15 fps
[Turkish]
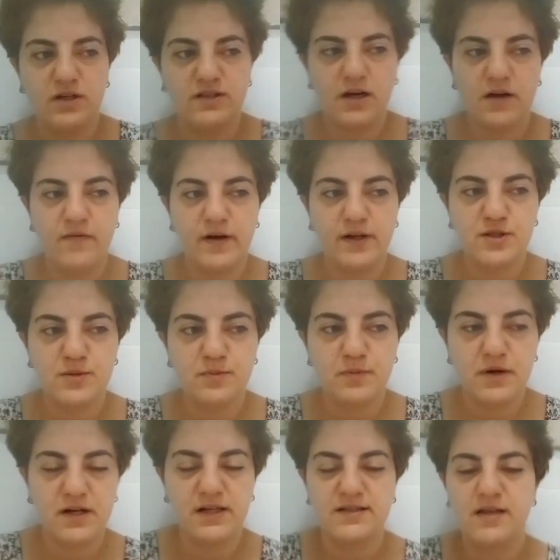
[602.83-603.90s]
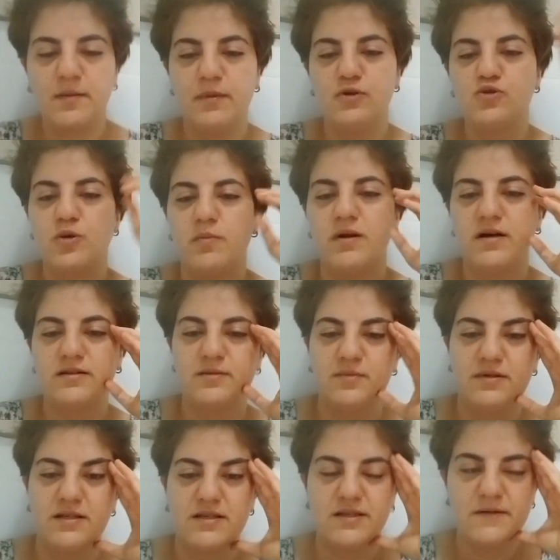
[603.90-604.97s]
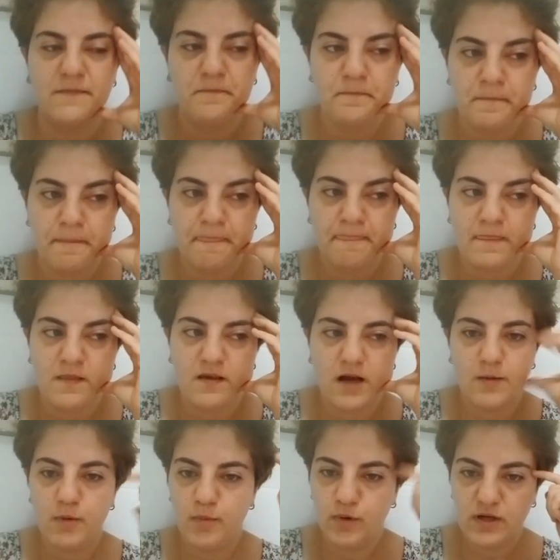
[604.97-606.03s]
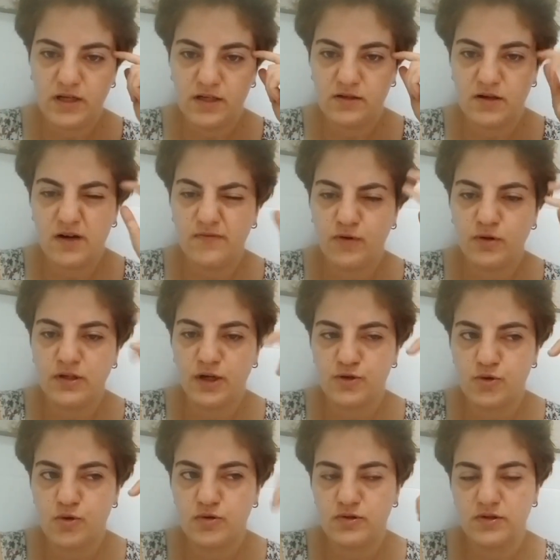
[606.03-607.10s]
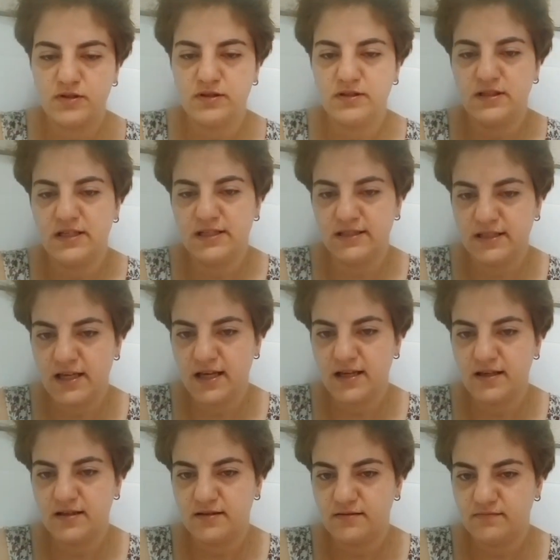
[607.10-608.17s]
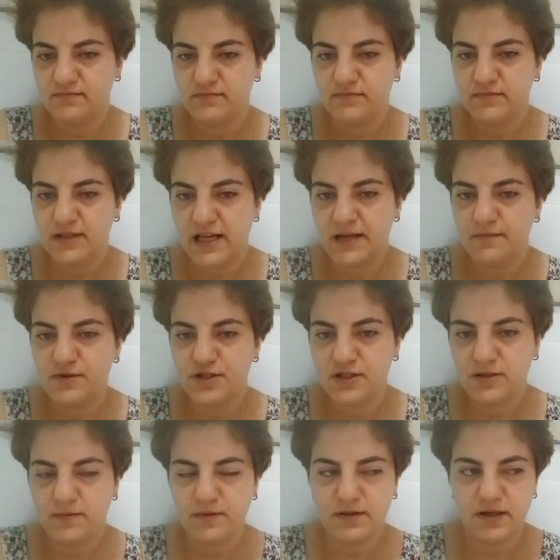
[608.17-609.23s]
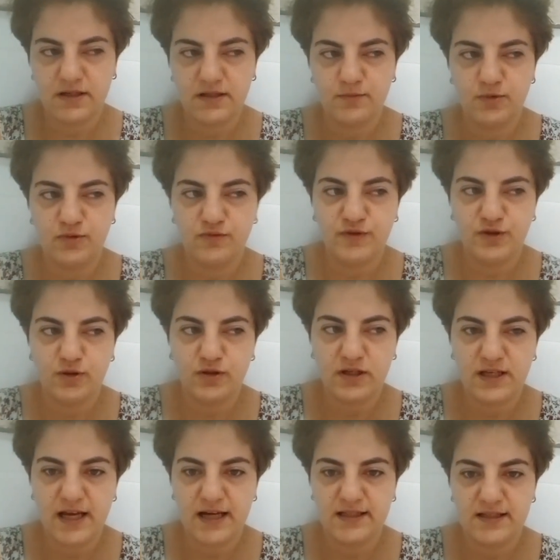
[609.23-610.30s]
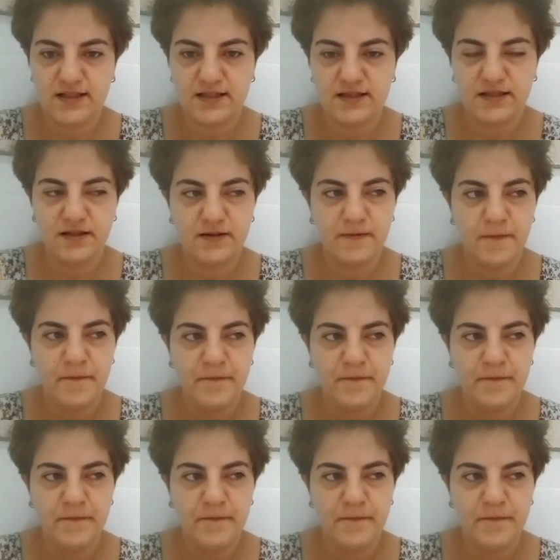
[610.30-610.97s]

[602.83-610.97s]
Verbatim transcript: böyle davacı para kazanmaya çok meraklı birisi. Ama böyle kafa olarak çok e, yerinde değilmiş gibi hani bu videoda kendisi.